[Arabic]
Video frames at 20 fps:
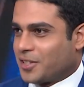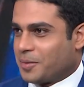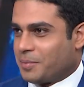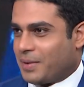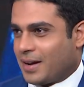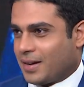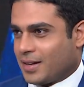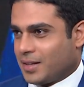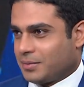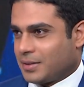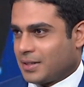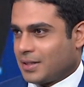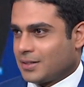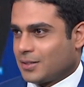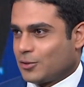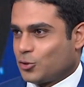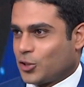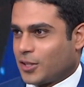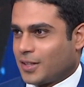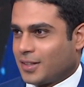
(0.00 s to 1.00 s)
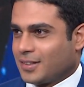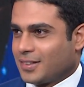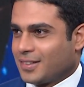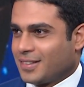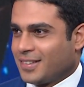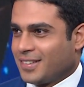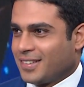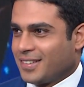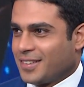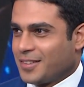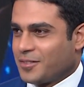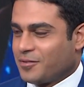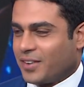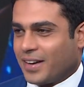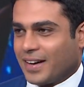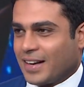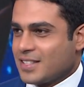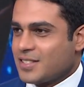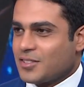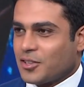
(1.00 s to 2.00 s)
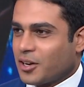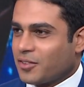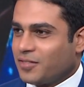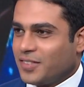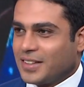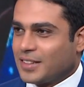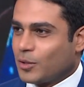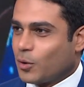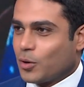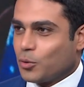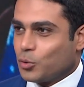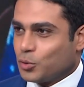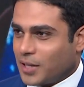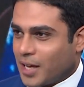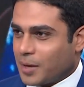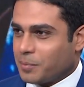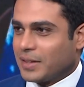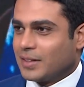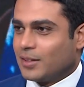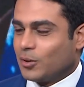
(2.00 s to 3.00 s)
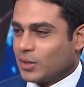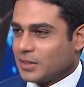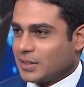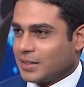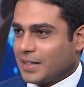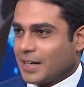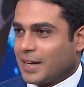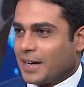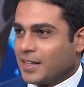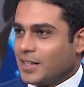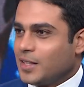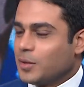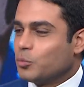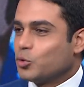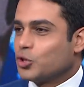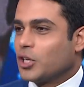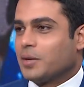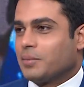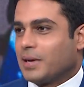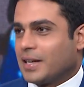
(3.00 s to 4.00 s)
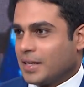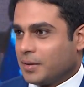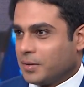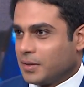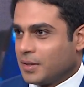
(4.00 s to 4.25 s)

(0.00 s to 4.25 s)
مع كابتن حسن شحاته آه. احنا عايزين نعرف ليه التوجه دايما دلوقتي ان احنا نجيب مدرب اجنبي كان